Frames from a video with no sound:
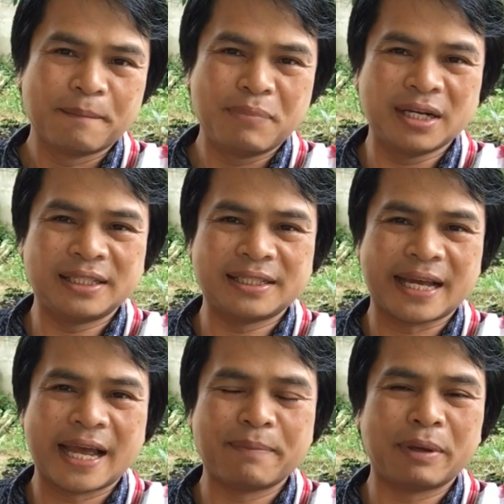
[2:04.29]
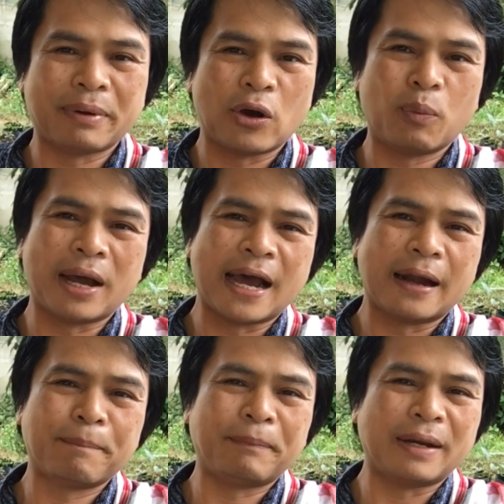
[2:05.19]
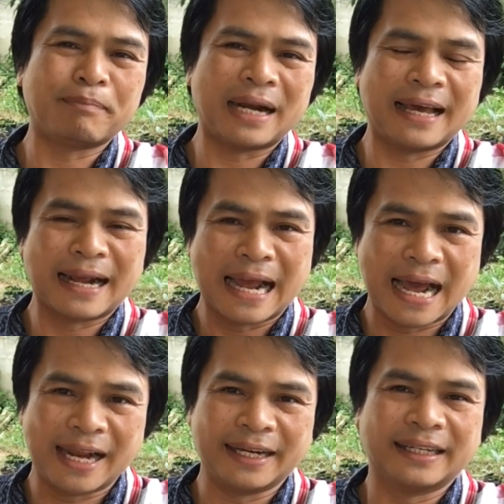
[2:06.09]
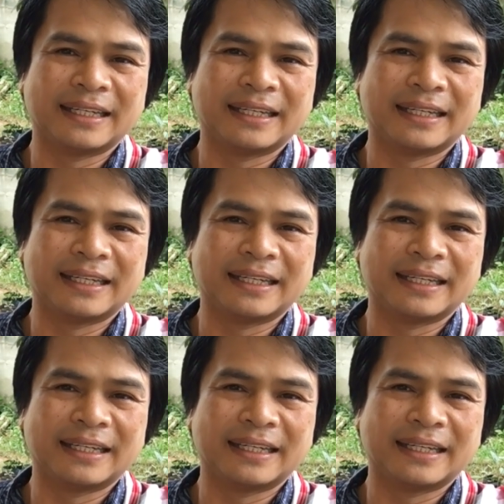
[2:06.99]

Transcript: เพื่อที่จะให้ไปเผาผลาญเป็นพลังงาน